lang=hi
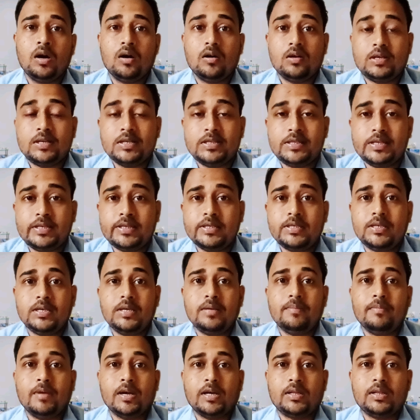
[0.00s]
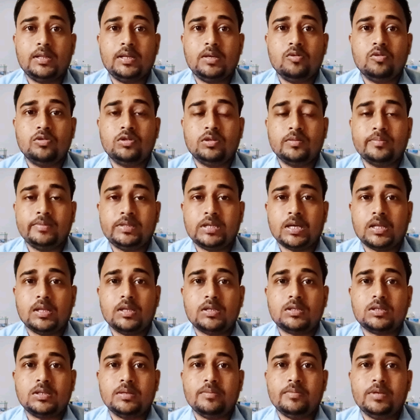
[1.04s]
और किसी किसी के व्यक्ति को जब
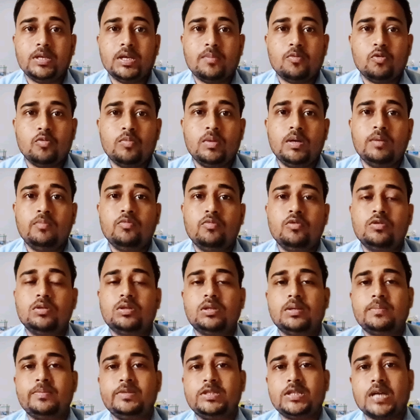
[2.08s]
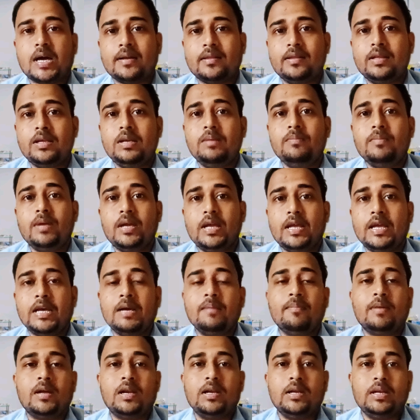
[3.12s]
ज़्यादा सीवियर प्रॉब्लम हो तब चार दिन में एक
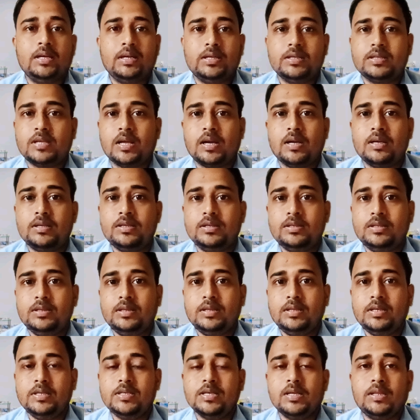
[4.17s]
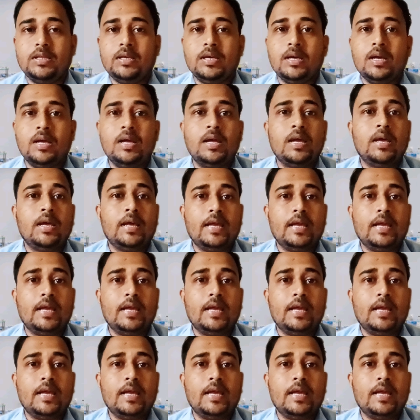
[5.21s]
बार लेने की सलाह दी जाती है